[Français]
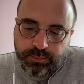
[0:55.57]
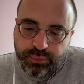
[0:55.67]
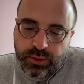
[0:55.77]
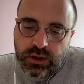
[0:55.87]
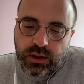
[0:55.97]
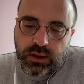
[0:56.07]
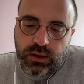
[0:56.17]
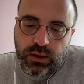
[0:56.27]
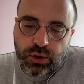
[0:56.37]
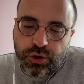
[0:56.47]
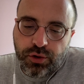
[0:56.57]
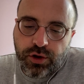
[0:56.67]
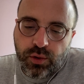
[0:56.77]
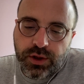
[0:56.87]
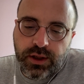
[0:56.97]
Puis, je
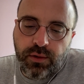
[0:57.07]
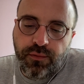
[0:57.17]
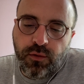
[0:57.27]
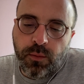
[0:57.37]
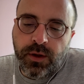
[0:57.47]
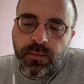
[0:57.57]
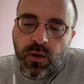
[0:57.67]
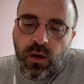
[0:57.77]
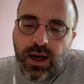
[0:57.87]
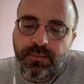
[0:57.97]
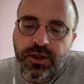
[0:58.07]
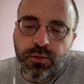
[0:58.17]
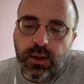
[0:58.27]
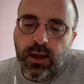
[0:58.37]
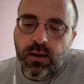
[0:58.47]
sentis le fourmillement
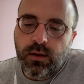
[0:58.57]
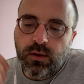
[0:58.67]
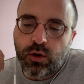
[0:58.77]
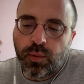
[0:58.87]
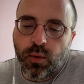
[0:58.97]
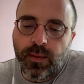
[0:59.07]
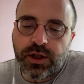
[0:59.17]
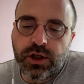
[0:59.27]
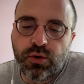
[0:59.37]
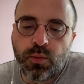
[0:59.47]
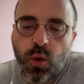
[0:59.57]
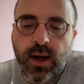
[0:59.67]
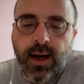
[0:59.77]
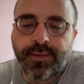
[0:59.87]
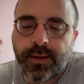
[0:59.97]
habituel se propager sous mon
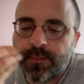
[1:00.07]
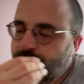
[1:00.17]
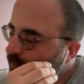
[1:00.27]
crâne.